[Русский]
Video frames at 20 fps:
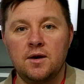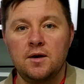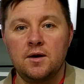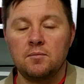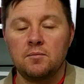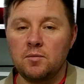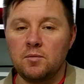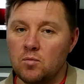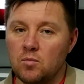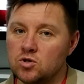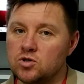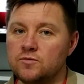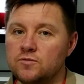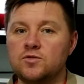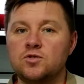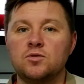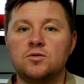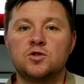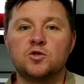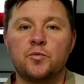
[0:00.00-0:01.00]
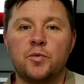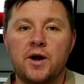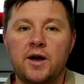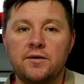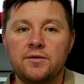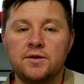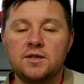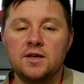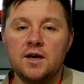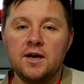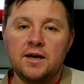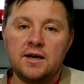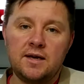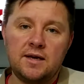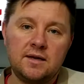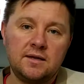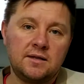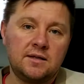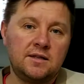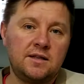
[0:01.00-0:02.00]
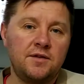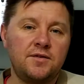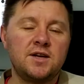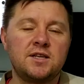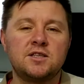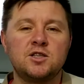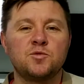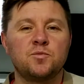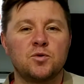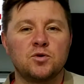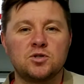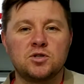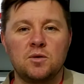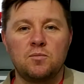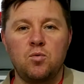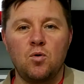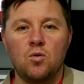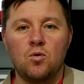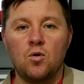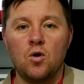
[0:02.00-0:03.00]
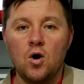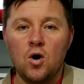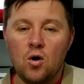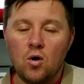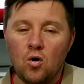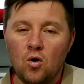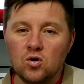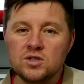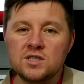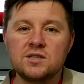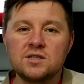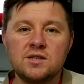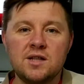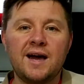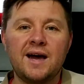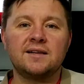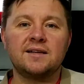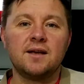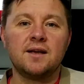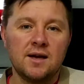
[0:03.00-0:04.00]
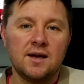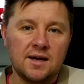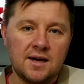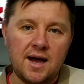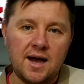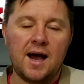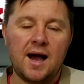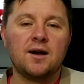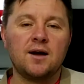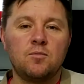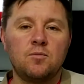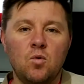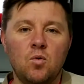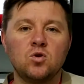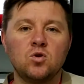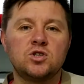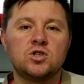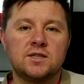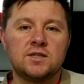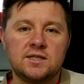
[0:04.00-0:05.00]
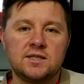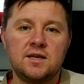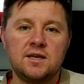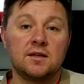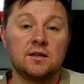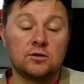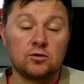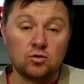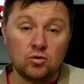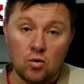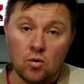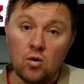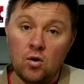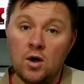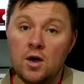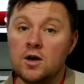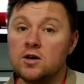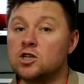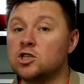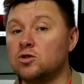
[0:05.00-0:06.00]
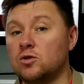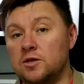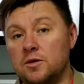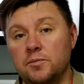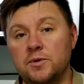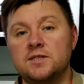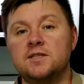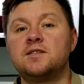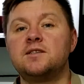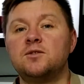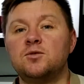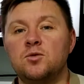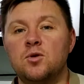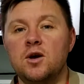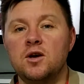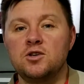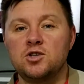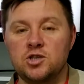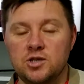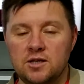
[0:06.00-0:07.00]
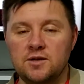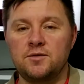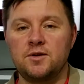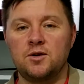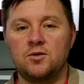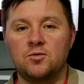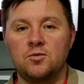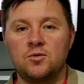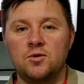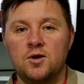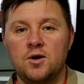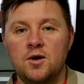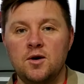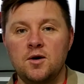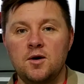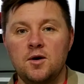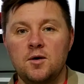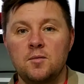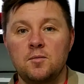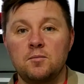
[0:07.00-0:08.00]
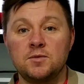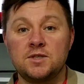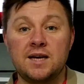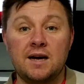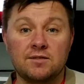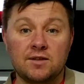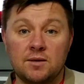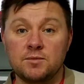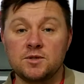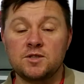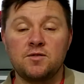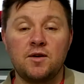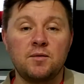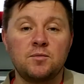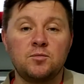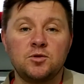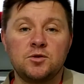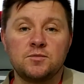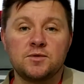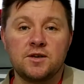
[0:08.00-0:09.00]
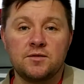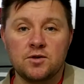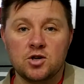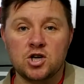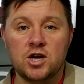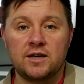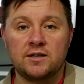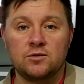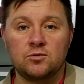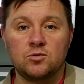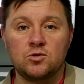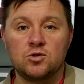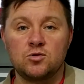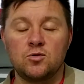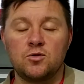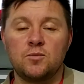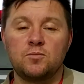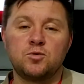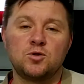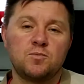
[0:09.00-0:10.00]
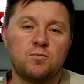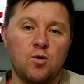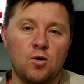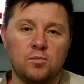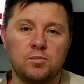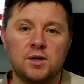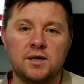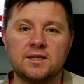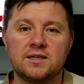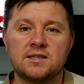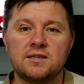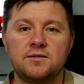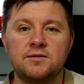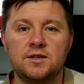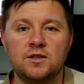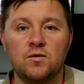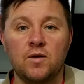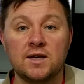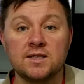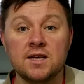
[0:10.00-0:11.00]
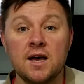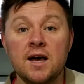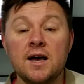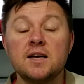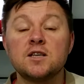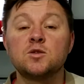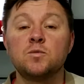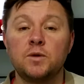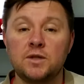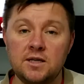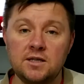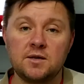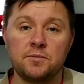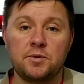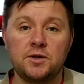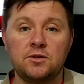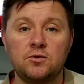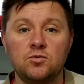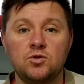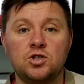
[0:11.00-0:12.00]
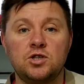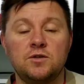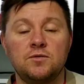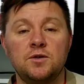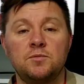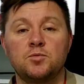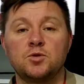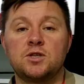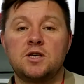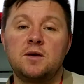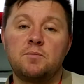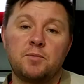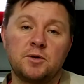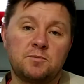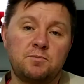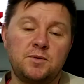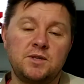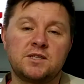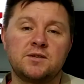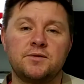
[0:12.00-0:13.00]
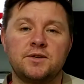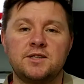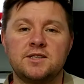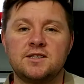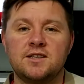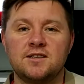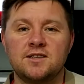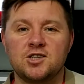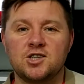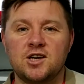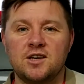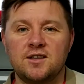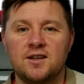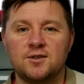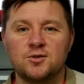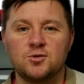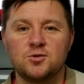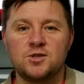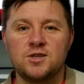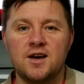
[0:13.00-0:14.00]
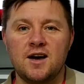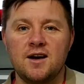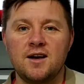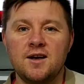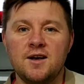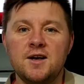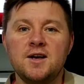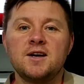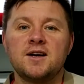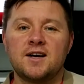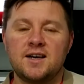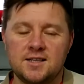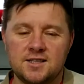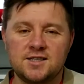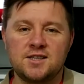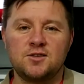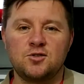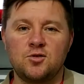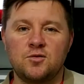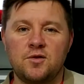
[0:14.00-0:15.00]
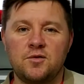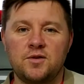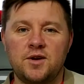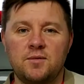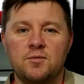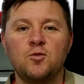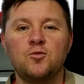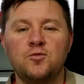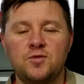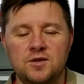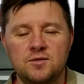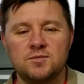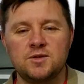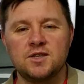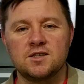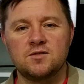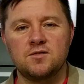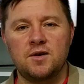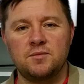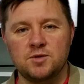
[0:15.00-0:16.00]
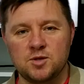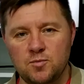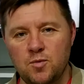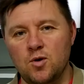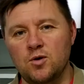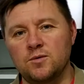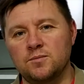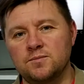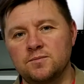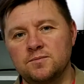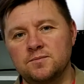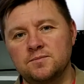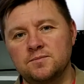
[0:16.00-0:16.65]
Мы можем все исправить и доверьтесь просто Богу. Он знает, как можно сделать то, что не под силу человеку. Завтра мы с вами будем завершать эту историю. Пусть Бог благословит вас. Смотрите предыдущие выпуски, и подписывайтесь на наш канал, друзья. ХСН «Новое время». Увидимся с вами с Богом.